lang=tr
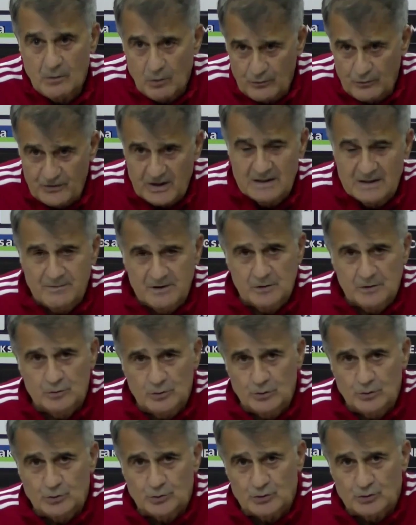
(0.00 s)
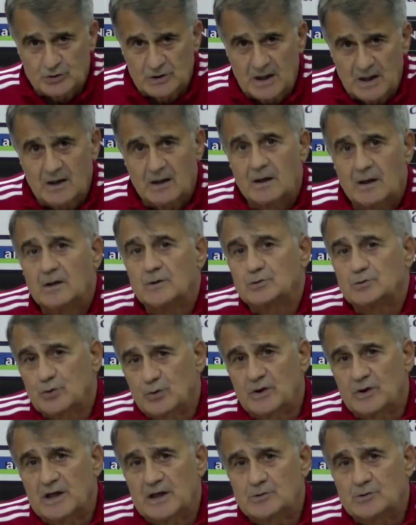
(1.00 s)
O verime de dönüşürse
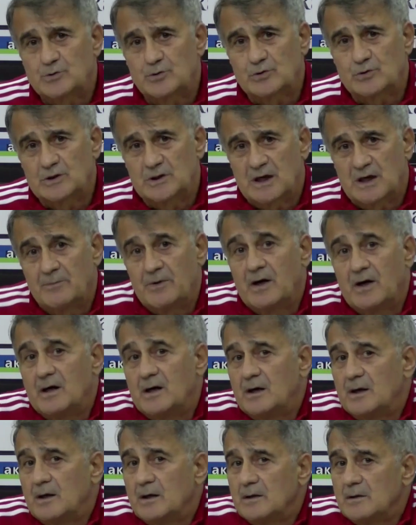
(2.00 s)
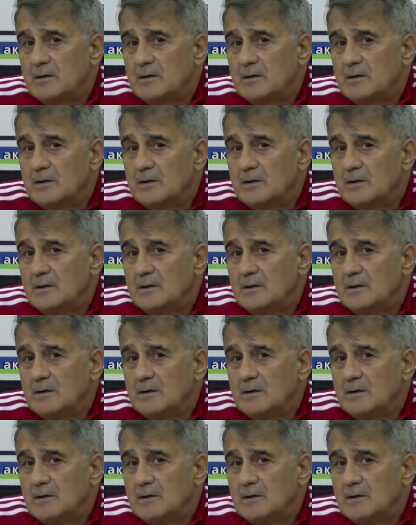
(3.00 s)
sol ayağı çok iyi. Ama